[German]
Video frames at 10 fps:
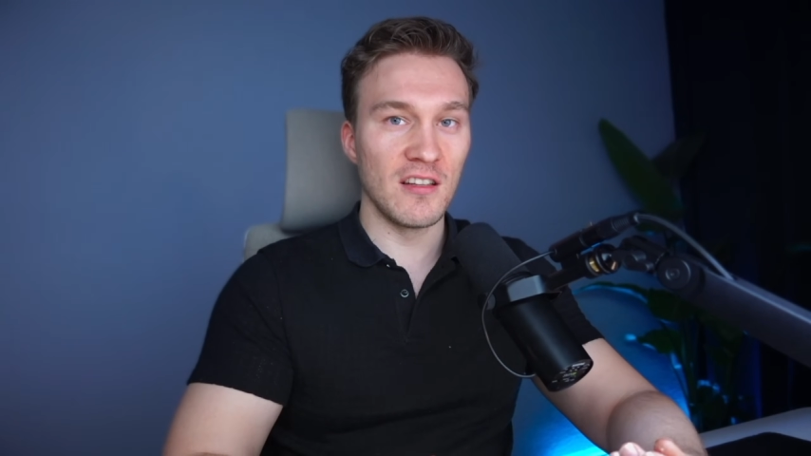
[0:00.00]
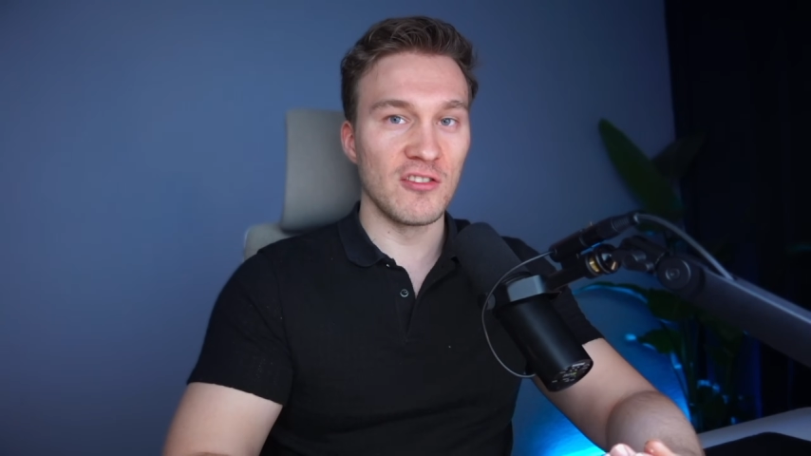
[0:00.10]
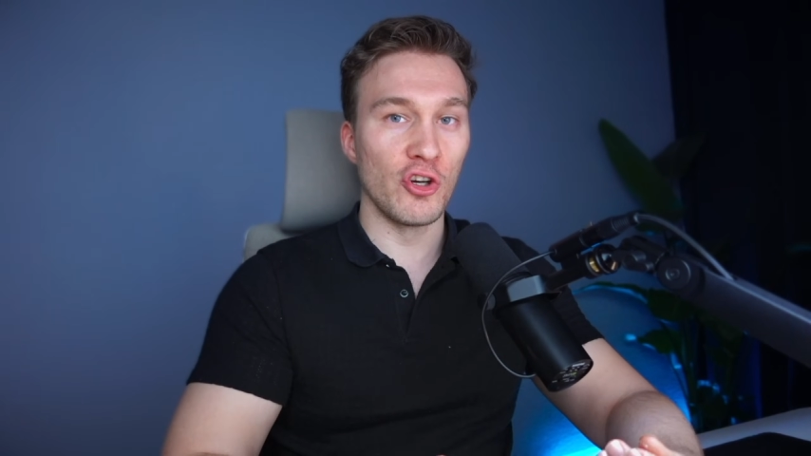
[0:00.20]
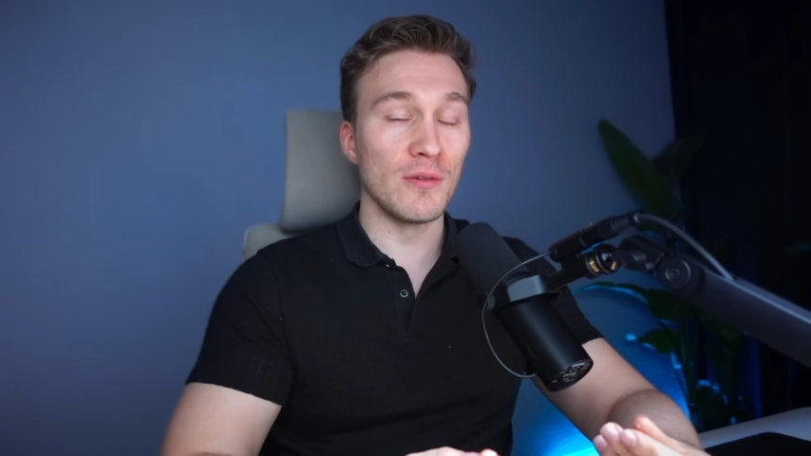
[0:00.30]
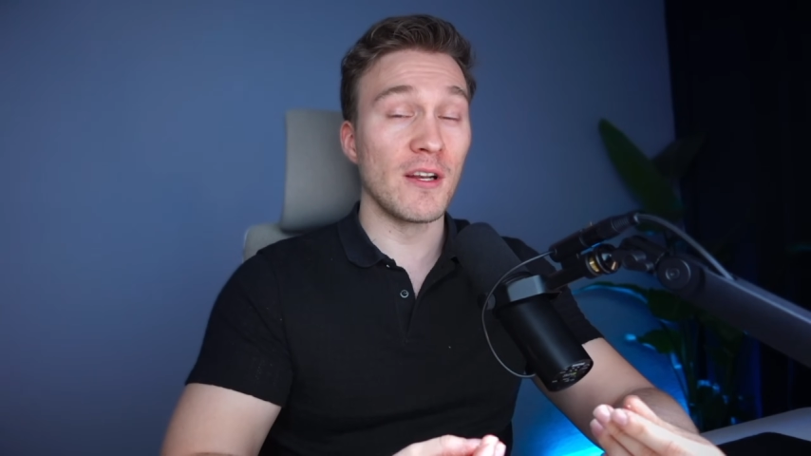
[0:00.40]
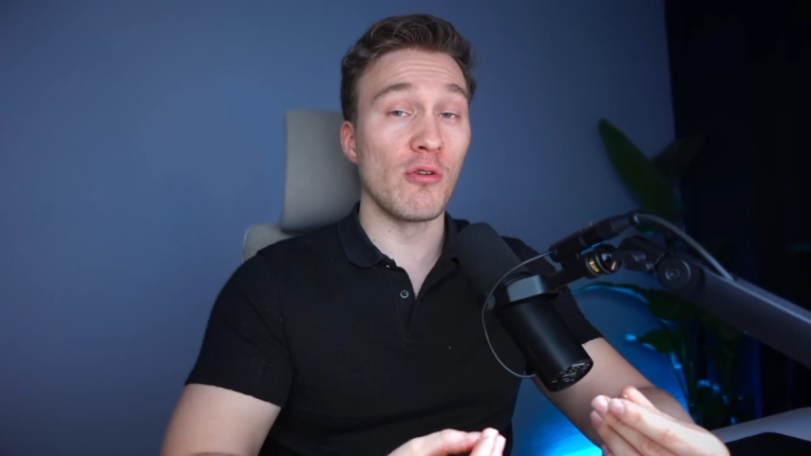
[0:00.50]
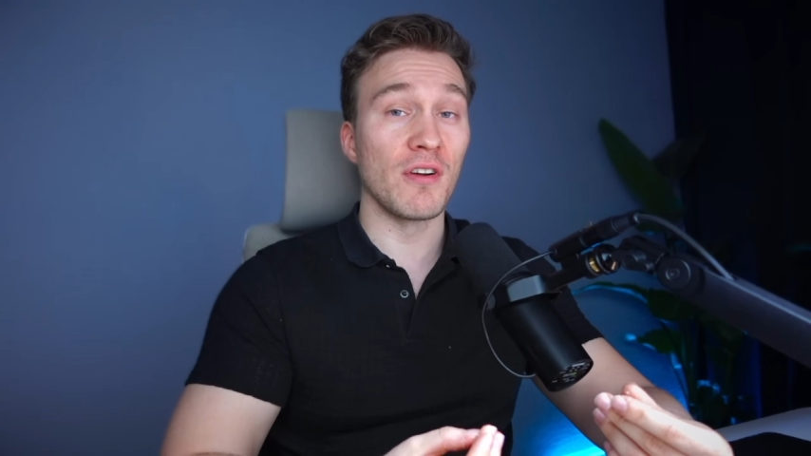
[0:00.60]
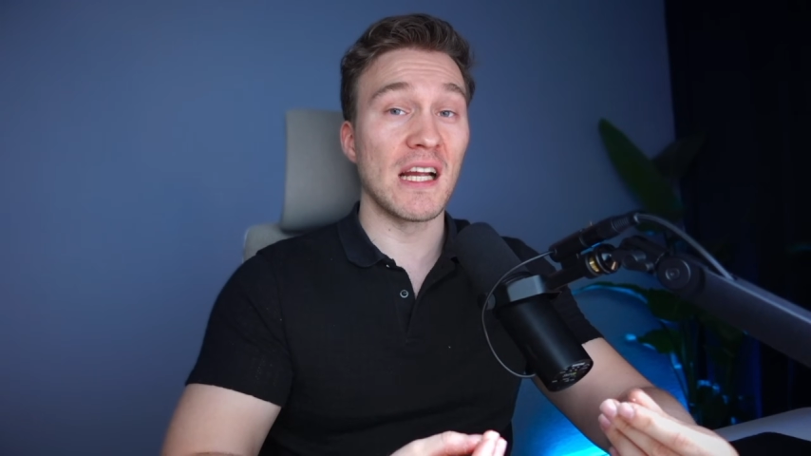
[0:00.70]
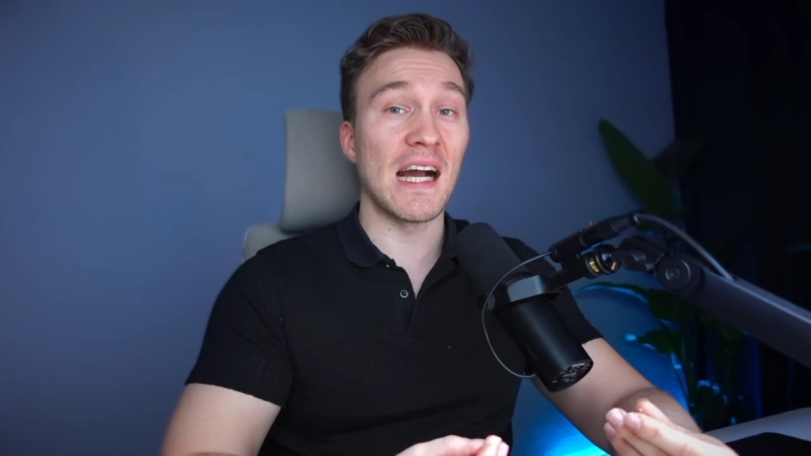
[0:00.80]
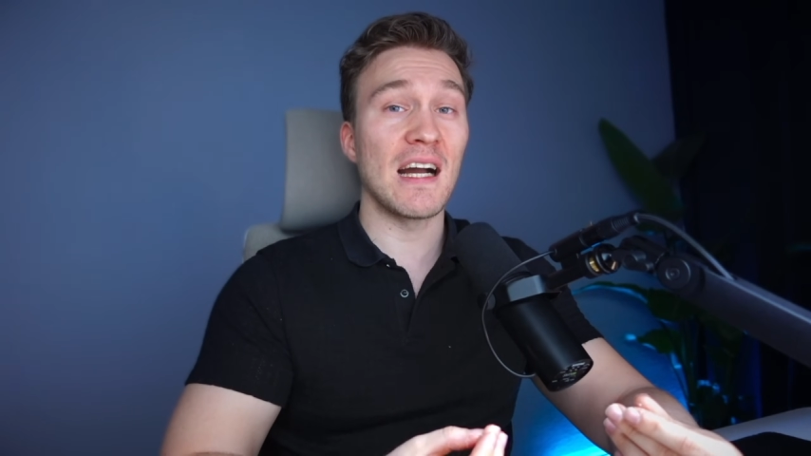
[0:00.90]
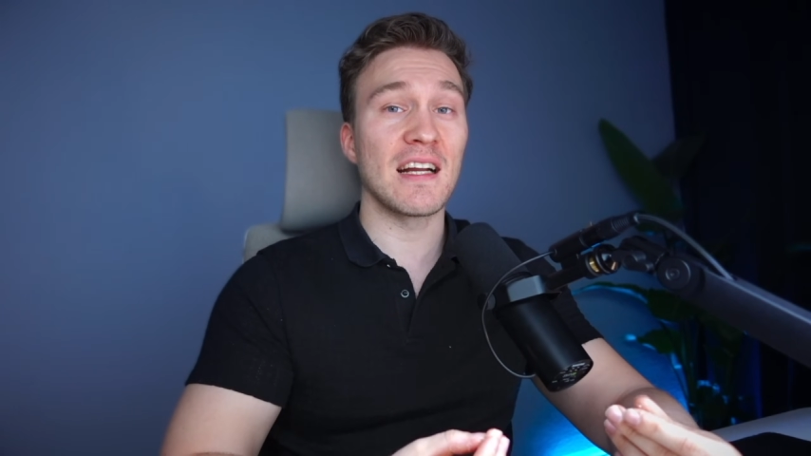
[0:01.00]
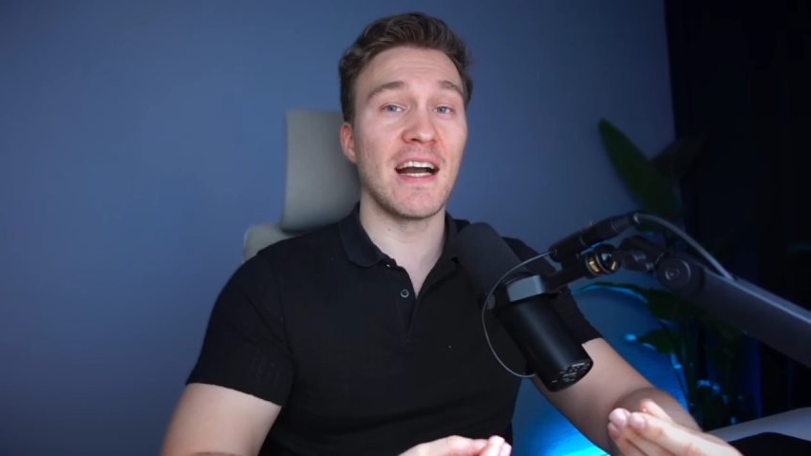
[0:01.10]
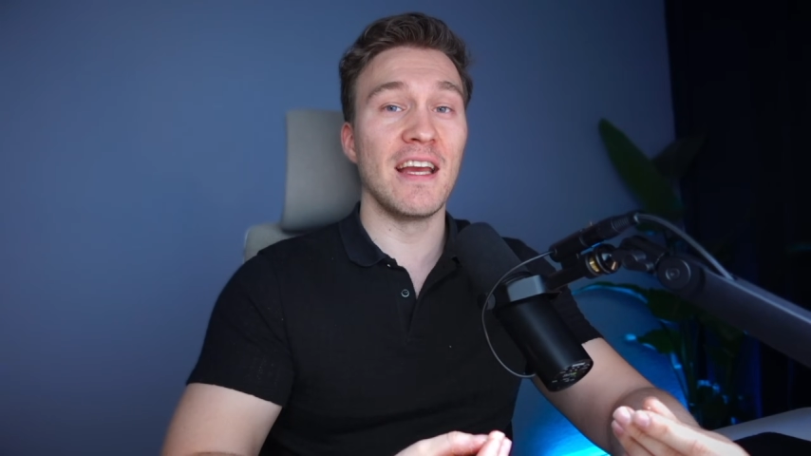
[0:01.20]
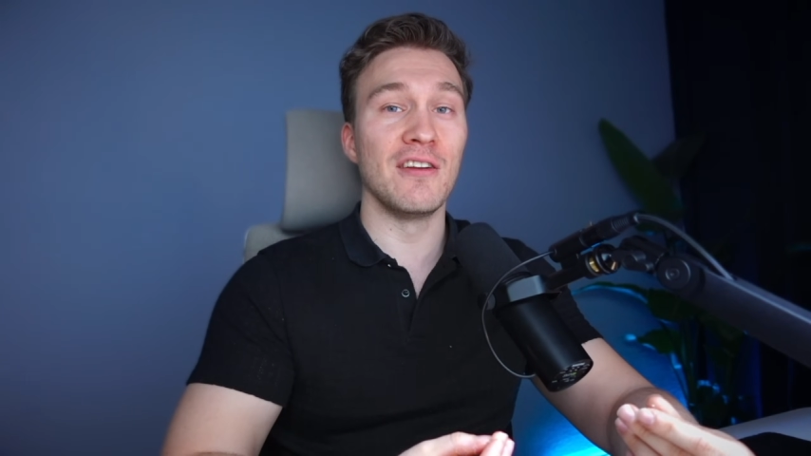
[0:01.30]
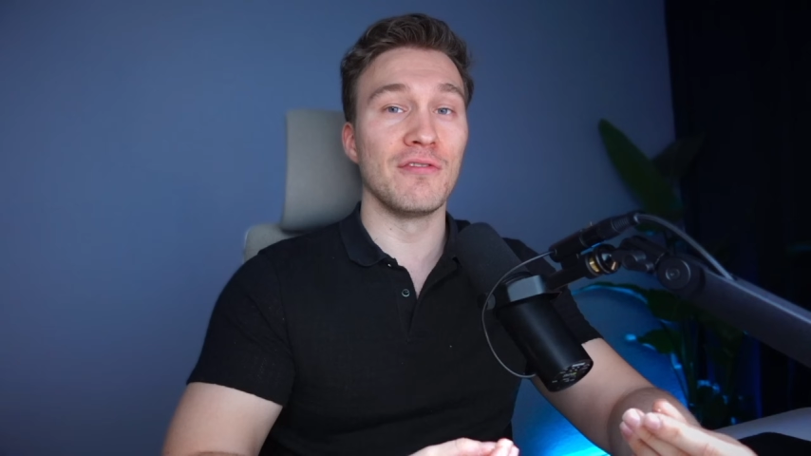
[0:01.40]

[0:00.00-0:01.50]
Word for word: Das sollte man auf gar keinen